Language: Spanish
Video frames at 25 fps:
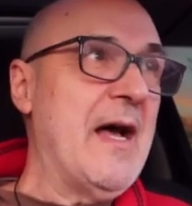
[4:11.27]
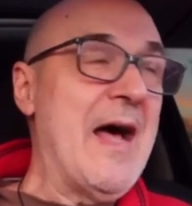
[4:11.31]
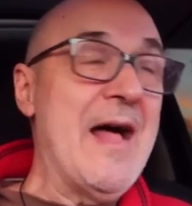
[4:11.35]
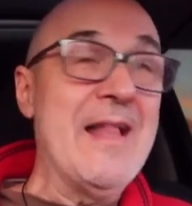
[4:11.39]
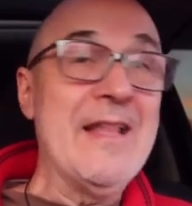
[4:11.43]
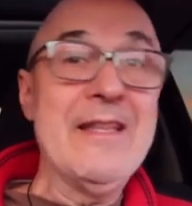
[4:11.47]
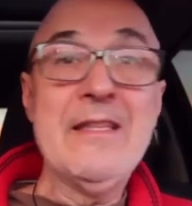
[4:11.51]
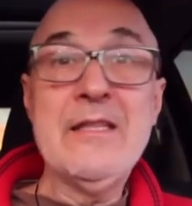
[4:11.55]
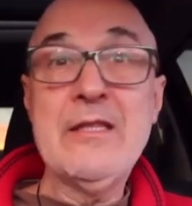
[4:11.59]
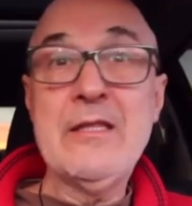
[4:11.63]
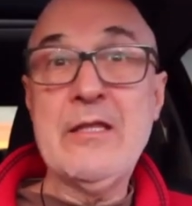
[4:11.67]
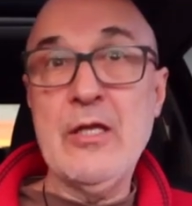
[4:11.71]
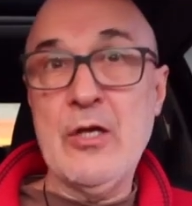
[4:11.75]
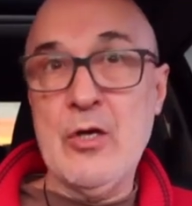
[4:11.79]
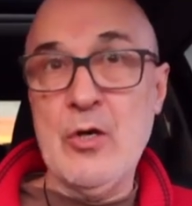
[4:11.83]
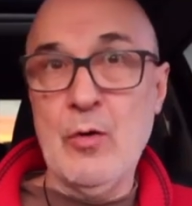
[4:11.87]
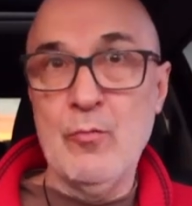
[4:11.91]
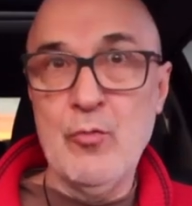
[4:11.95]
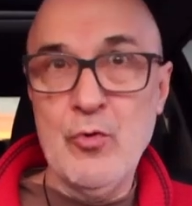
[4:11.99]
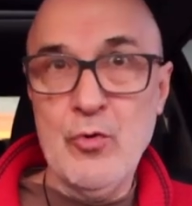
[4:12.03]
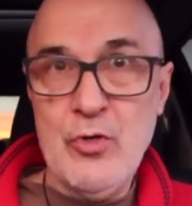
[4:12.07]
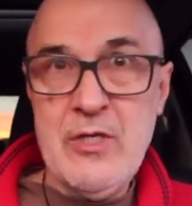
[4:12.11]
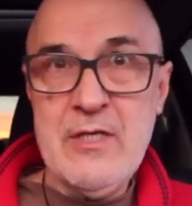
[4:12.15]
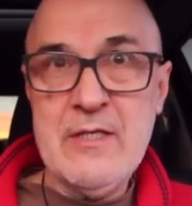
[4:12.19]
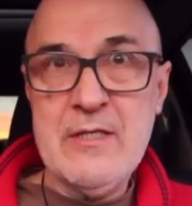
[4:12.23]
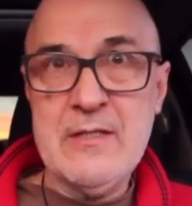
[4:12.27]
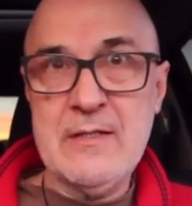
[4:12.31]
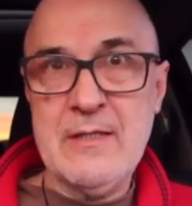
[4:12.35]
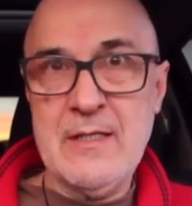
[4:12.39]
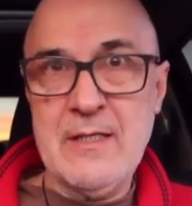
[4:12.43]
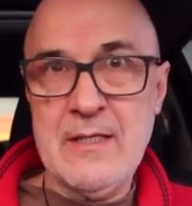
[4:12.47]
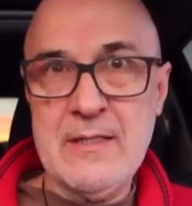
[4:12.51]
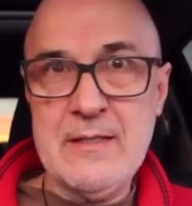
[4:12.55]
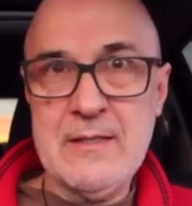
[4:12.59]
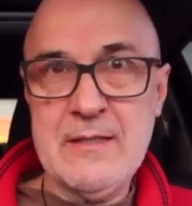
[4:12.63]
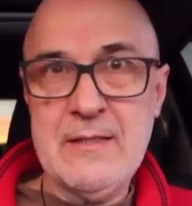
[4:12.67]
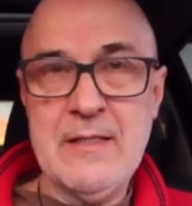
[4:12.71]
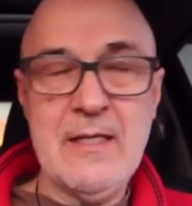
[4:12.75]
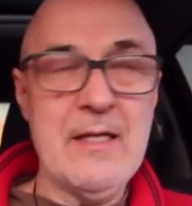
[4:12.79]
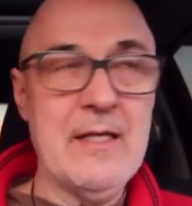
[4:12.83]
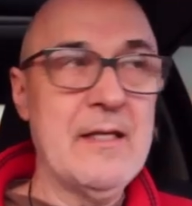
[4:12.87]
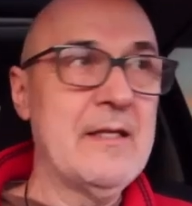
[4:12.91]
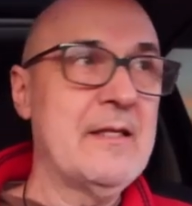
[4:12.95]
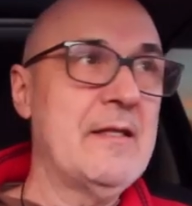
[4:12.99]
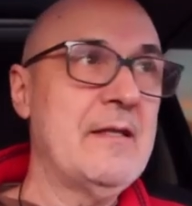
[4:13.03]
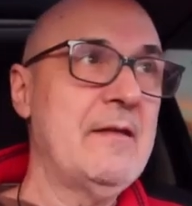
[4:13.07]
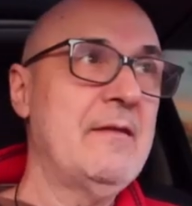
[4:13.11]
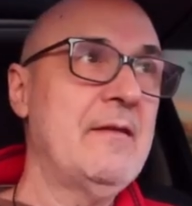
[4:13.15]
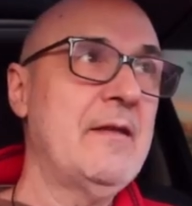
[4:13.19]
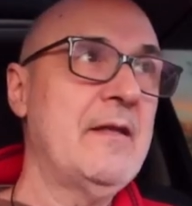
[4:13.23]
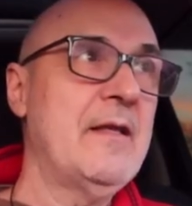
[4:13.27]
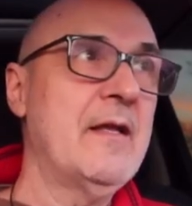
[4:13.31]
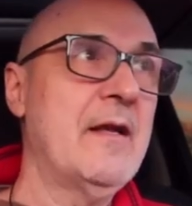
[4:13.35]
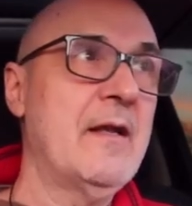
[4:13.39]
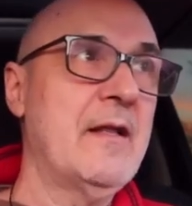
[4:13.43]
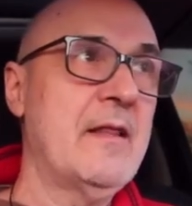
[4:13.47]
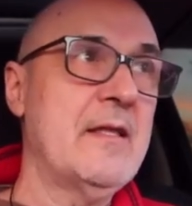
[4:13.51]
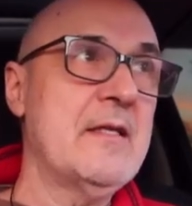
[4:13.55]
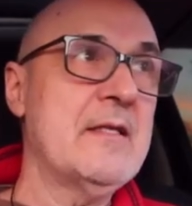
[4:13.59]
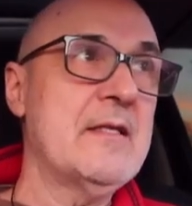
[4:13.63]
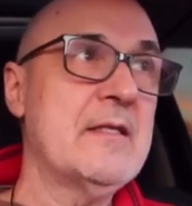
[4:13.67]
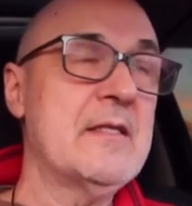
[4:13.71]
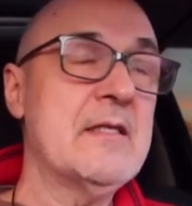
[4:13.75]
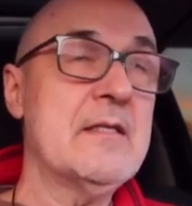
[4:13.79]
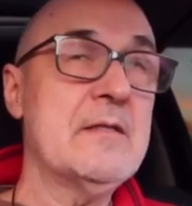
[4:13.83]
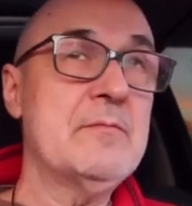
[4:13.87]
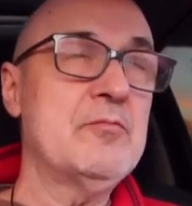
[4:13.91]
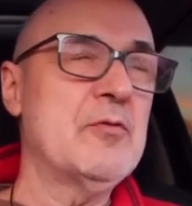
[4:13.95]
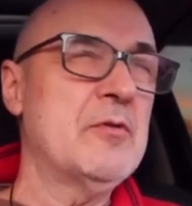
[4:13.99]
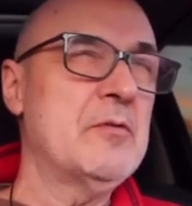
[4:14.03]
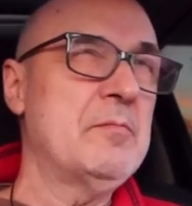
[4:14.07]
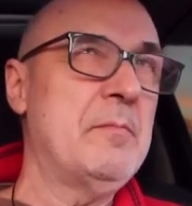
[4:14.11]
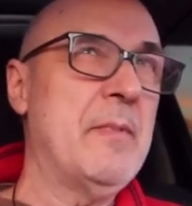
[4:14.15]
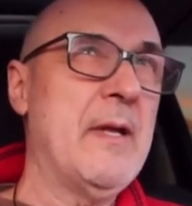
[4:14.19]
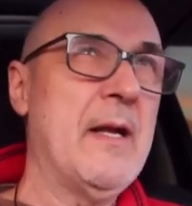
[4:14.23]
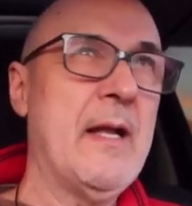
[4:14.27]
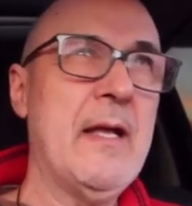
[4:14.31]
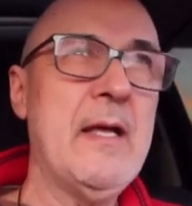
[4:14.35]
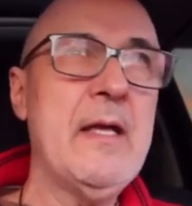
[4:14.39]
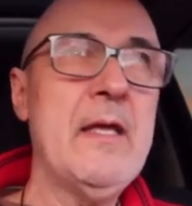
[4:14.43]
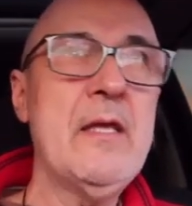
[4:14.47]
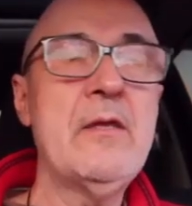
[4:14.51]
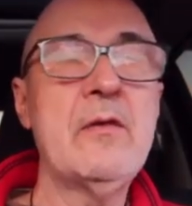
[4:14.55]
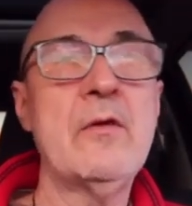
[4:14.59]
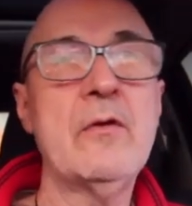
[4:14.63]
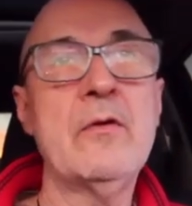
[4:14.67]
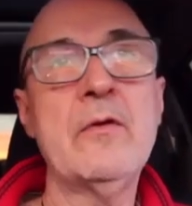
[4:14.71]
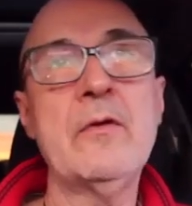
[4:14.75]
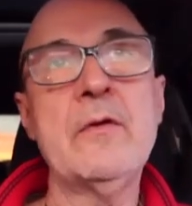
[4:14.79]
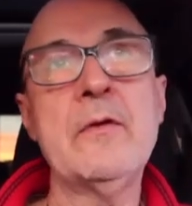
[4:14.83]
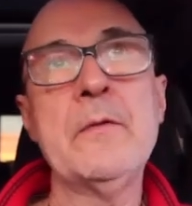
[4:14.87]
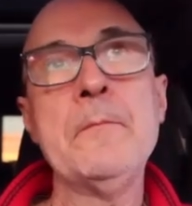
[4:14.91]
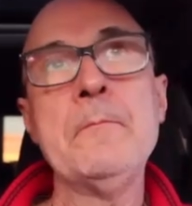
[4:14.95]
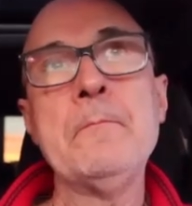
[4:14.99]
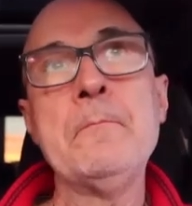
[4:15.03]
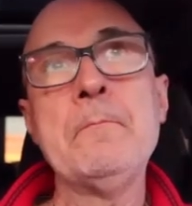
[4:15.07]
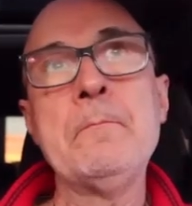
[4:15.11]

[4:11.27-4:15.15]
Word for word: anticomunistas y anticierdistas, pues para ellos